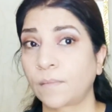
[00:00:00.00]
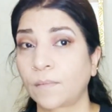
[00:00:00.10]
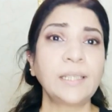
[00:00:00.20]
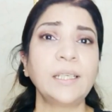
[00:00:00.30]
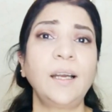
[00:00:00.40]

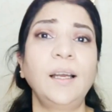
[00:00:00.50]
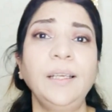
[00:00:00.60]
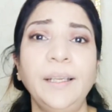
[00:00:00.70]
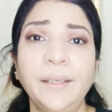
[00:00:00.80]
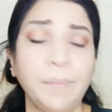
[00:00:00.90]
अच्छा
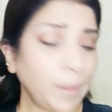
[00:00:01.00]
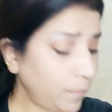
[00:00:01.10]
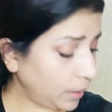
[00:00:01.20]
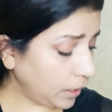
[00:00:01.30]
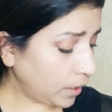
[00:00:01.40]
आईलाइनर मैं
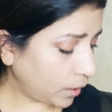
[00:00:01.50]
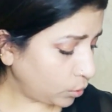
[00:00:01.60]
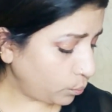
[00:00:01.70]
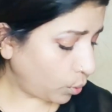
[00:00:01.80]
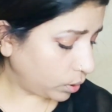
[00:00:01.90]
नहीं
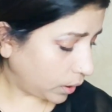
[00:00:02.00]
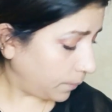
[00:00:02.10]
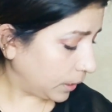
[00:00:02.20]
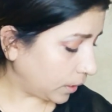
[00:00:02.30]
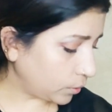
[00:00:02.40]
लगाती हूँ बहुत
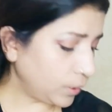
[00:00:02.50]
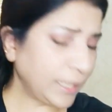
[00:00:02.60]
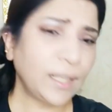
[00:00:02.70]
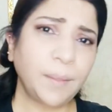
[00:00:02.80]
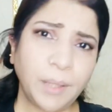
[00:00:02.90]
कम लगाती हूँ
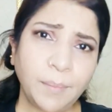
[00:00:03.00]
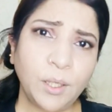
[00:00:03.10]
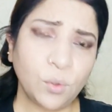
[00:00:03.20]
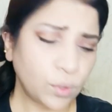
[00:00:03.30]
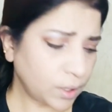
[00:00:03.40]
लेकिन कभी कभी
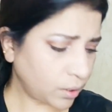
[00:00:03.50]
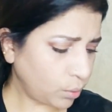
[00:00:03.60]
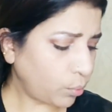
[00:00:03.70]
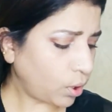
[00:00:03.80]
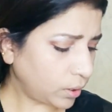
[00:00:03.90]
यूज़ करती
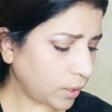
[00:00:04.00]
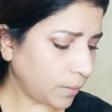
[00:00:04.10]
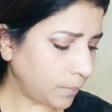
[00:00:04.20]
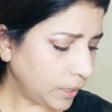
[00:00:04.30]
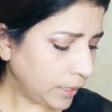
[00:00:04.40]
हूँ बहुत
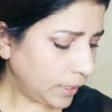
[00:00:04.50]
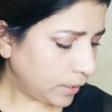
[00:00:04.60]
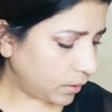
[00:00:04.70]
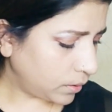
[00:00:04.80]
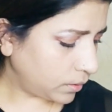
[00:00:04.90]
कम
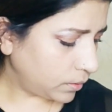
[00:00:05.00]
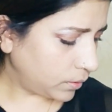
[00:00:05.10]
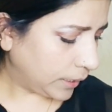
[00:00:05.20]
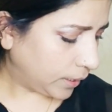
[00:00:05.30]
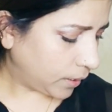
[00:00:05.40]
आ,
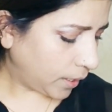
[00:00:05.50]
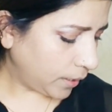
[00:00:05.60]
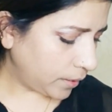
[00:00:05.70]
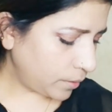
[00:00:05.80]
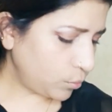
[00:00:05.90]
लेकिन
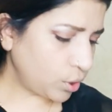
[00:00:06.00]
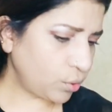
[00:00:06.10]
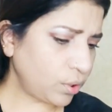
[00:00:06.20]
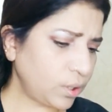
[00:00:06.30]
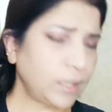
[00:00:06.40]
आईलाइनर मुझे
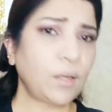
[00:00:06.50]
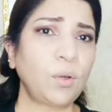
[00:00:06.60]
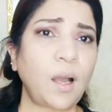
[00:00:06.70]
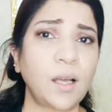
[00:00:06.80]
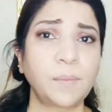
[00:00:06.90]
कोई इतना
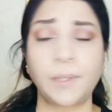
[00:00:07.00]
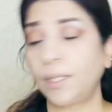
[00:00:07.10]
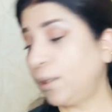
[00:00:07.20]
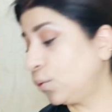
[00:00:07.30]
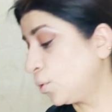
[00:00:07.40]
कोई ख़ास
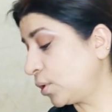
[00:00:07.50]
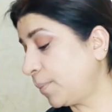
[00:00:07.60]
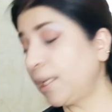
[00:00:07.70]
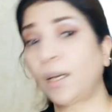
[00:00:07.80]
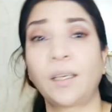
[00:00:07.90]
पसंद नहीं क्योंकि उससे
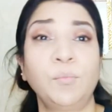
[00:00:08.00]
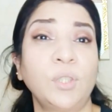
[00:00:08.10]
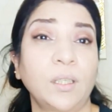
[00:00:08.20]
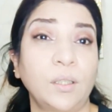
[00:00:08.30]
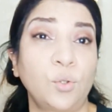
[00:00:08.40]
मेरी आँखें
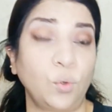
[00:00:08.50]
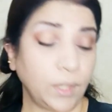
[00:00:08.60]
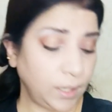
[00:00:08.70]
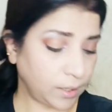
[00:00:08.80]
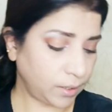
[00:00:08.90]
मुझे लगता है
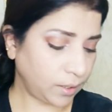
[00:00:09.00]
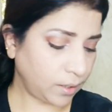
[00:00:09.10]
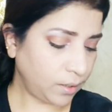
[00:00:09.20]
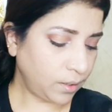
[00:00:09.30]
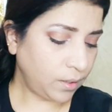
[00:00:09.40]
छोटी लगती
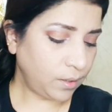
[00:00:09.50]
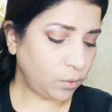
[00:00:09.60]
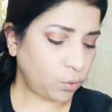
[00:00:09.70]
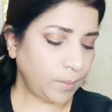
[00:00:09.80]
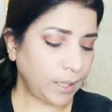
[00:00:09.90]

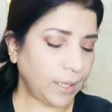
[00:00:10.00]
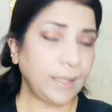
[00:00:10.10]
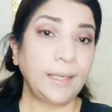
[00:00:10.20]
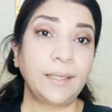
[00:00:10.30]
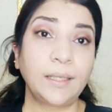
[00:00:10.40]
हैं तो मैं
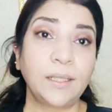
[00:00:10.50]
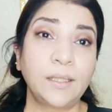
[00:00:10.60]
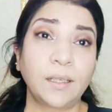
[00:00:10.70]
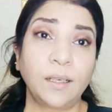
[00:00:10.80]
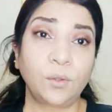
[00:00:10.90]
आईलाइनर की
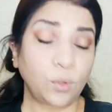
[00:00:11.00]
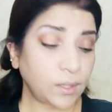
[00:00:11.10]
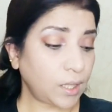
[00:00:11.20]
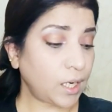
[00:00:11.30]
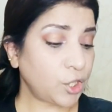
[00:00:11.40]
जगह थोड़ा
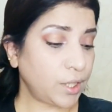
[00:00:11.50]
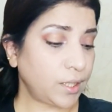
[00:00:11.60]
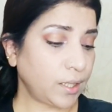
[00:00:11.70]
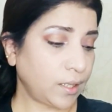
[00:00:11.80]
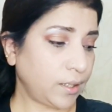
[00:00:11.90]
सा आई
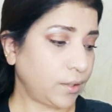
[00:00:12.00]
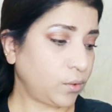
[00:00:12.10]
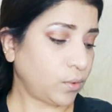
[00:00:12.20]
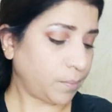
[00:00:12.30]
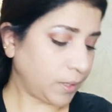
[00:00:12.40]
शेड लगा
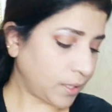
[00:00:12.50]
लेती हूँ अपनी